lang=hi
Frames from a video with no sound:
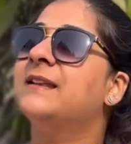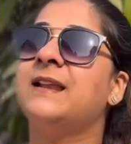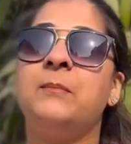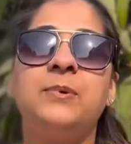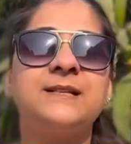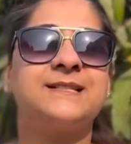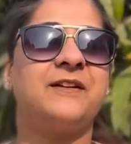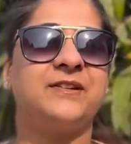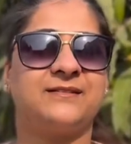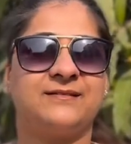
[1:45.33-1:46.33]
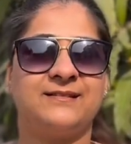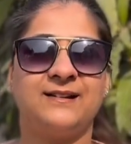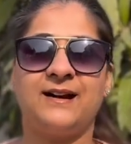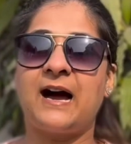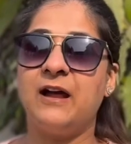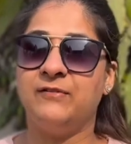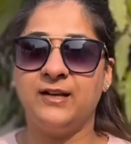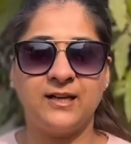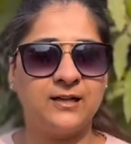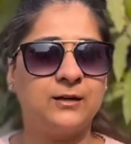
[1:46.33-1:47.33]
नंबर सेवन आई
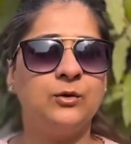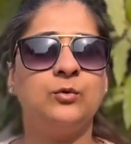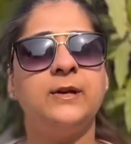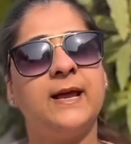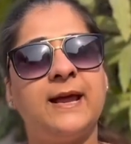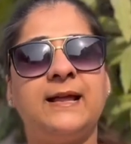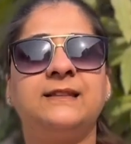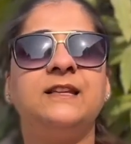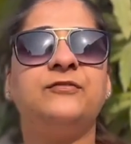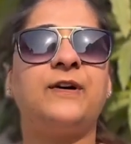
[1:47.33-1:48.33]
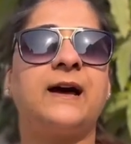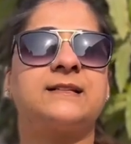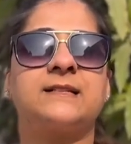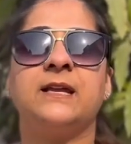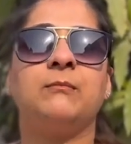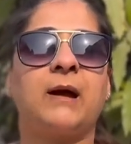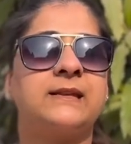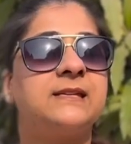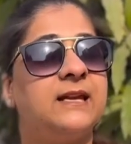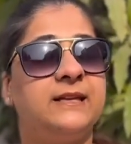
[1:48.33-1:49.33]
विल इंक्लूड हेल्दी फैट्स इन माई
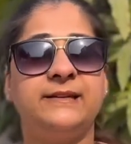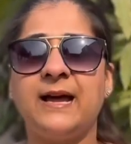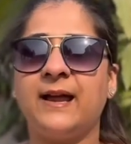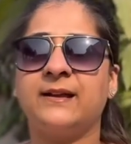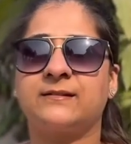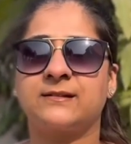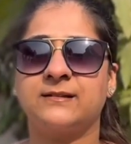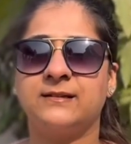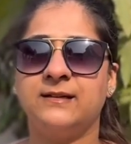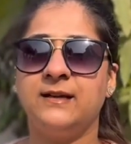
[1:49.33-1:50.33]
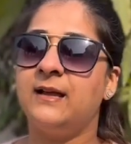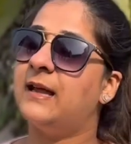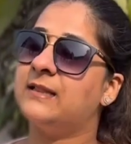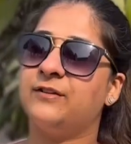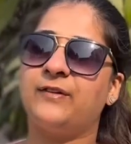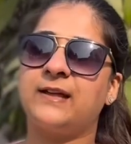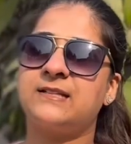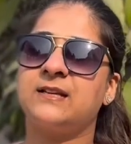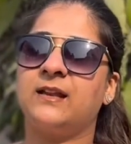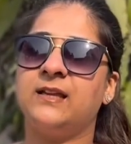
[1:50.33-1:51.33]
डेली डाइट हेल्दी
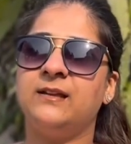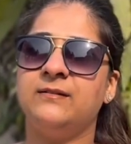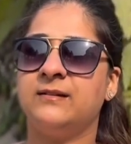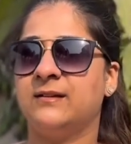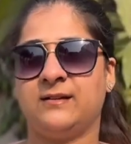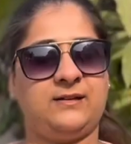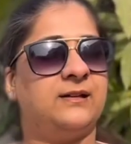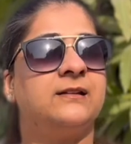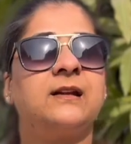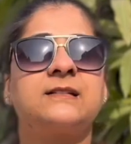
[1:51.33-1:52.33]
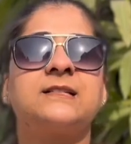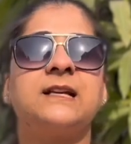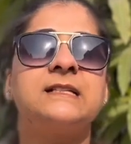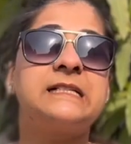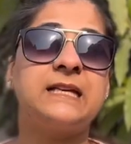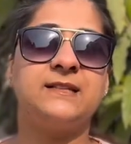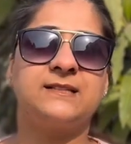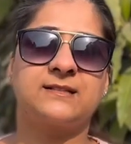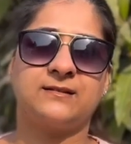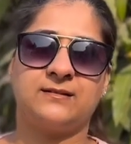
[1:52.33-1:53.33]
फैट्स यानी नट्स एंड
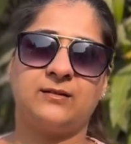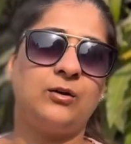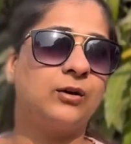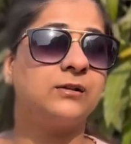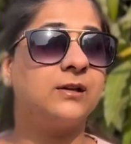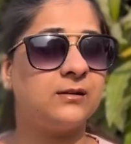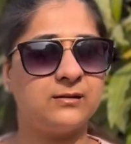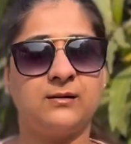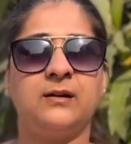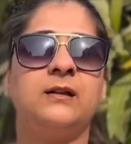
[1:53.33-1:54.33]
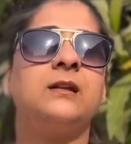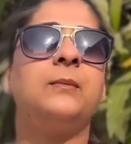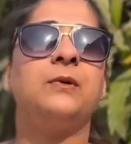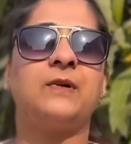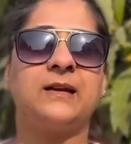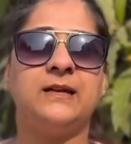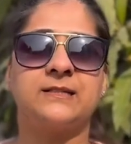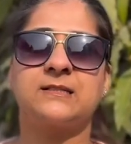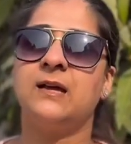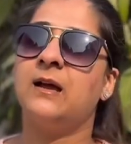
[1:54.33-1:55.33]
सीड्स ऑन द नंबर वन
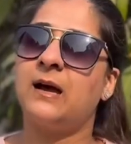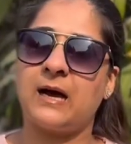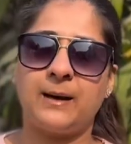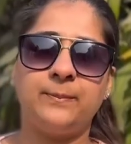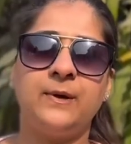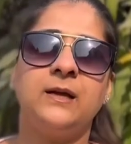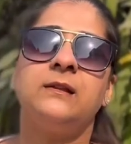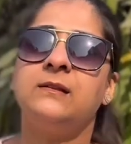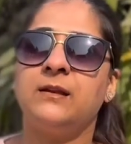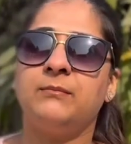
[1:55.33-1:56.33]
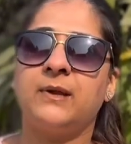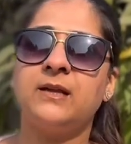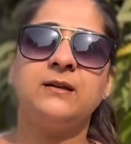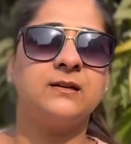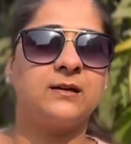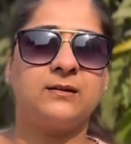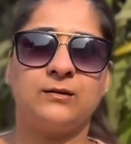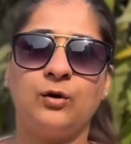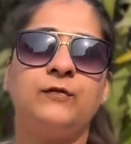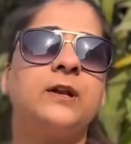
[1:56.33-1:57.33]
लिस्ट आप दिन
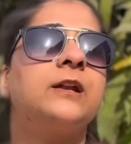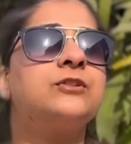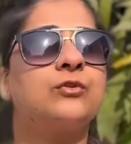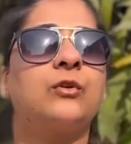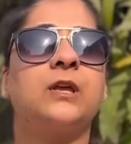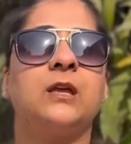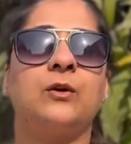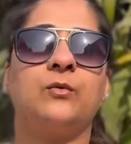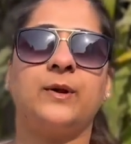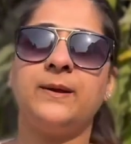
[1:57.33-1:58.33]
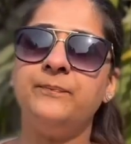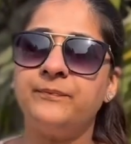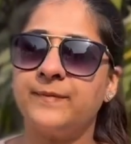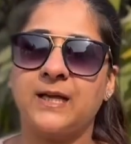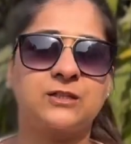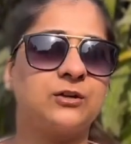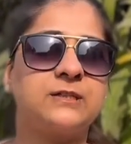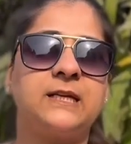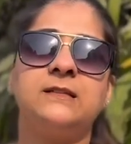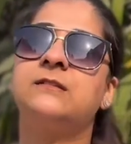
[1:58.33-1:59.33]
में ओवरनाइट सोक किए हुए nuts or
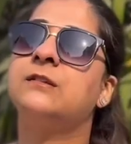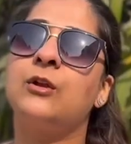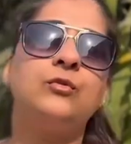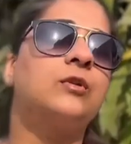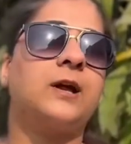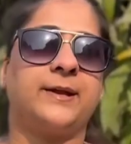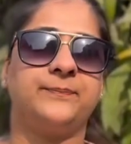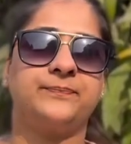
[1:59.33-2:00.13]
seeds जरूर खाएं।